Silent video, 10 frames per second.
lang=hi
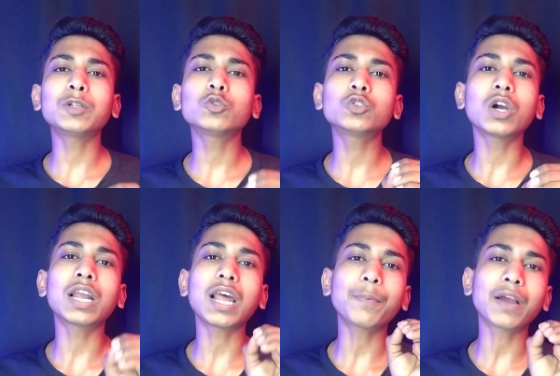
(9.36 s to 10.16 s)
पर दोस्तों
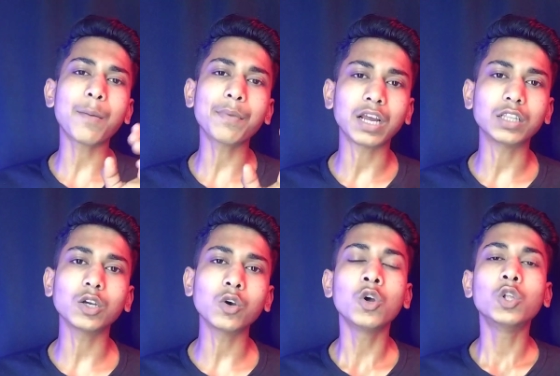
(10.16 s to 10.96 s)
अगर आप काम
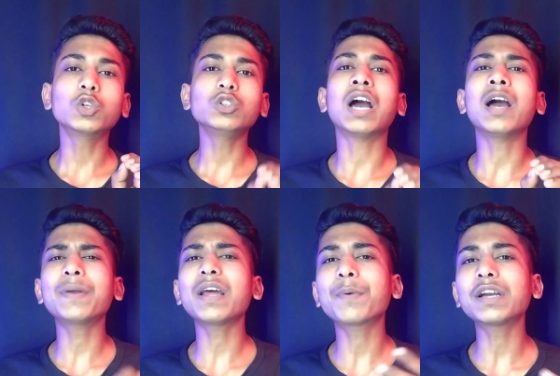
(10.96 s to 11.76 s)
करते हो तो यहां
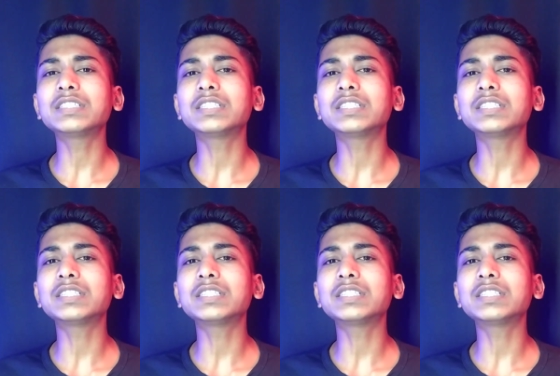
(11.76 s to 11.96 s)
पर आपका